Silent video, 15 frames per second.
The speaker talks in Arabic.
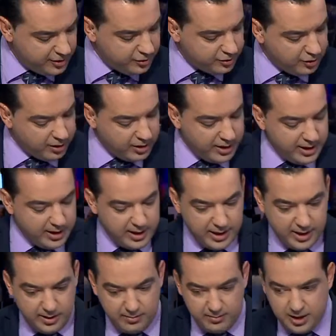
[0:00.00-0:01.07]
دكتور
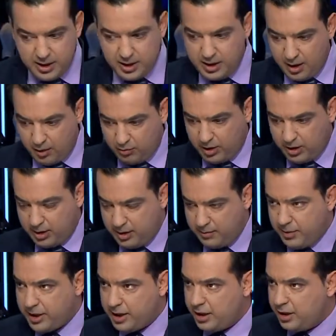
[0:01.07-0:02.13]
آه، مئير لاول
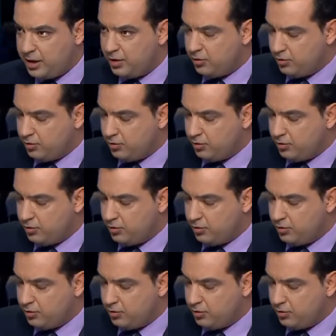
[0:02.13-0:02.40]
مره